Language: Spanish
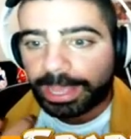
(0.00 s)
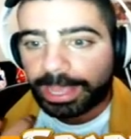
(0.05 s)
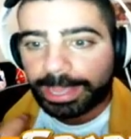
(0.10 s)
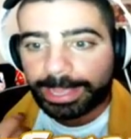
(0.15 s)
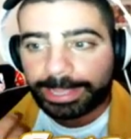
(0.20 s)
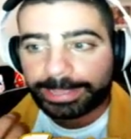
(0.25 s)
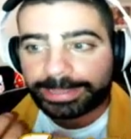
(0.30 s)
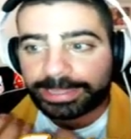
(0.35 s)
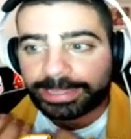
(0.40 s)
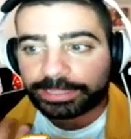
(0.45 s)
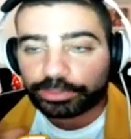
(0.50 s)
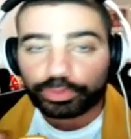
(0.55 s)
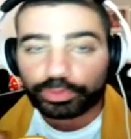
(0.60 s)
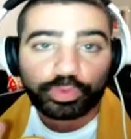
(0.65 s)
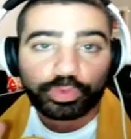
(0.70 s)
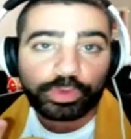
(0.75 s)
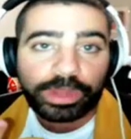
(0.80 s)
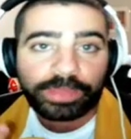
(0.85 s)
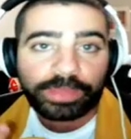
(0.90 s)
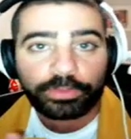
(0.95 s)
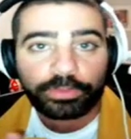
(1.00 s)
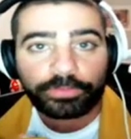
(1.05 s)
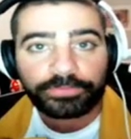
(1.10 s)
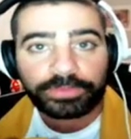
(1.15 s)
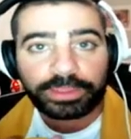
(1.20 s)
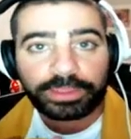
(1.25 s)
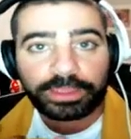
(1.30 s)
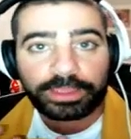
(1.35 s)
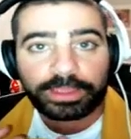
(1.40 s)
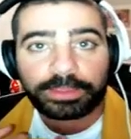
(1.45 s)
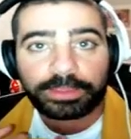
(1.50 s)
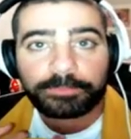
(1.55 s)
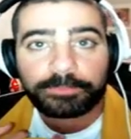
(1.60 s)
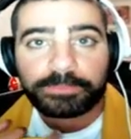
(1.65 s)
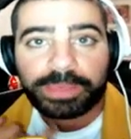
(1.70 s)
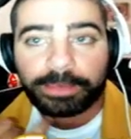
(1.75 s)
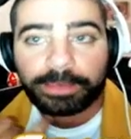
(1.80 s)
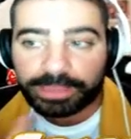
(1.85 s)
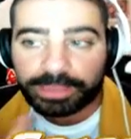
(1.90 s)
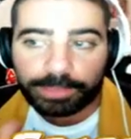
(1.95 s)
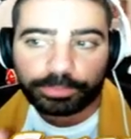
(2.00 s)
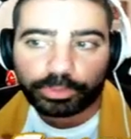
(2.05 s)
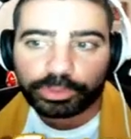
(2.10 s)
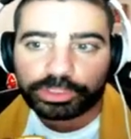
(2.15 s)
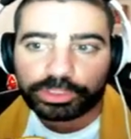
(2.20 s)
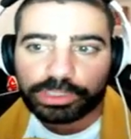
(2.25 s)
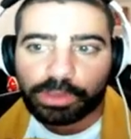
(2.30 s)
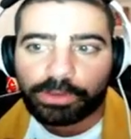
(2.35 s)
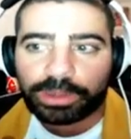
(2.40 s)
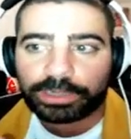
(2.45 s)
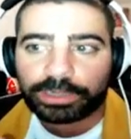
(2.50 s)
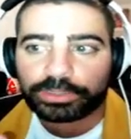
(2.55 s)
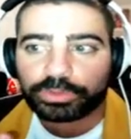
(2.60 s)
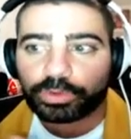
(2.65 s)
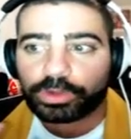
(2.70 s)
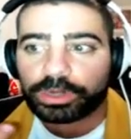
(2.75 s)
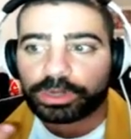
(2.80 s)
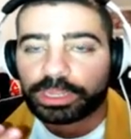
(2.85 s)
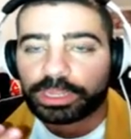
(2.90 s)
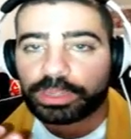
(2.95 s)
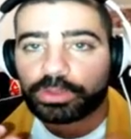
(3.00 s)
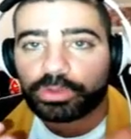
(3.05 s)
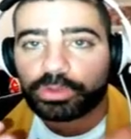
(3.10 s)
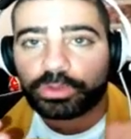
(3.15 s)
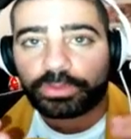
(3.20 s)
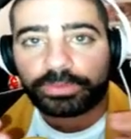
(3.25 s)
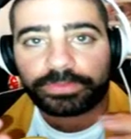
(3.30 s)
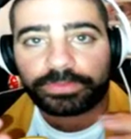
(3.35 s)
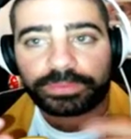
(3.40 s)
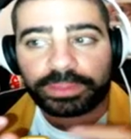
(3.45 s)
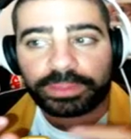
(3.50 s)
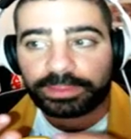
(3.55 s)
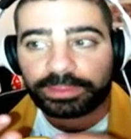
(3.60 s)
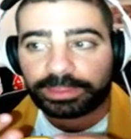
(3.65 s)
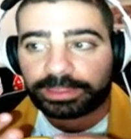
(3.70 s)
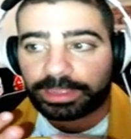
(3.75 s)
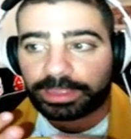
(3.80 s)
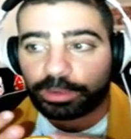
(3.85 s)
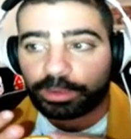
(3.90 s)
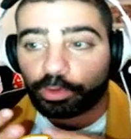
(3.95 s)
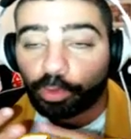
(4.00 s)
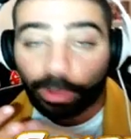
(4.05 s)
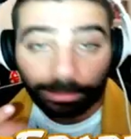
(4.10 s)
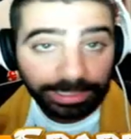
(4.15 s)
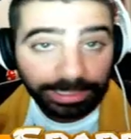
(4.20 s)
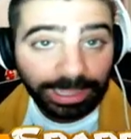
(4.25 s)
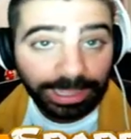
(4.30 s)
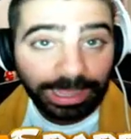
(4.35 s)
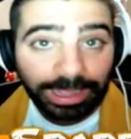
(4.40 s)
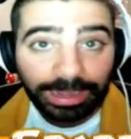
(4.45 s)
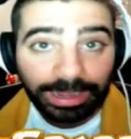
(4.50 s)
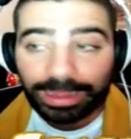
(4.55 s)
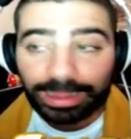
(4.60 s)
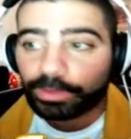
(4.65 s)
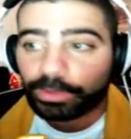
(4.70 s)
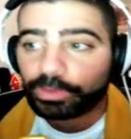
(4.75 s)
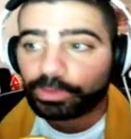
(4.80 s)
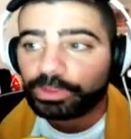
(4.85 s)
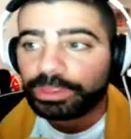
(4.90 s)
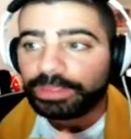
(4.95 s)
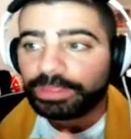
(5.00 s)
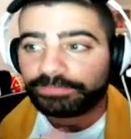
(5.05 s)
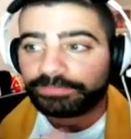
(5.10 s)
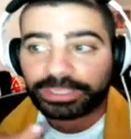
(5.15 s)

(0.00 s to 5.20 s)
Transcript: eh, capturas donde me había apuntado al torneo, de que lo había ganado.